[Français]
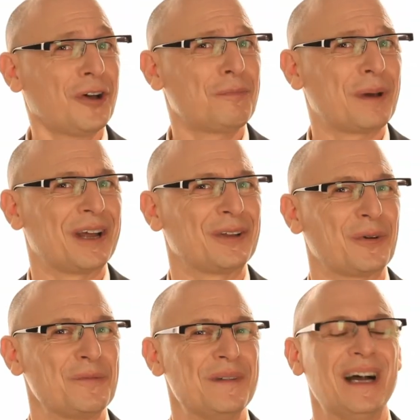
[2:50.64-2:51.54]
un
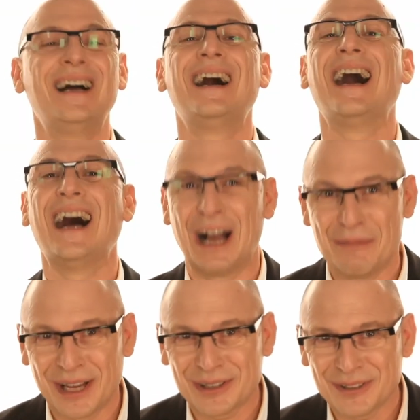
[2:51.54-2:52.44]
palindrome. À
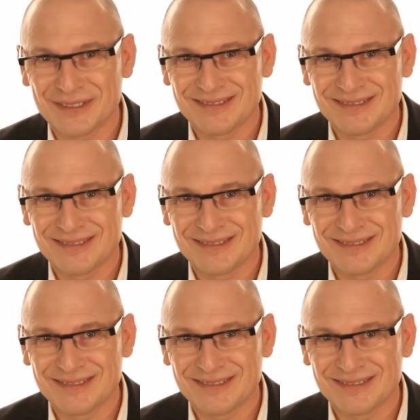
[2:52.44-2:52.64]
bientôt.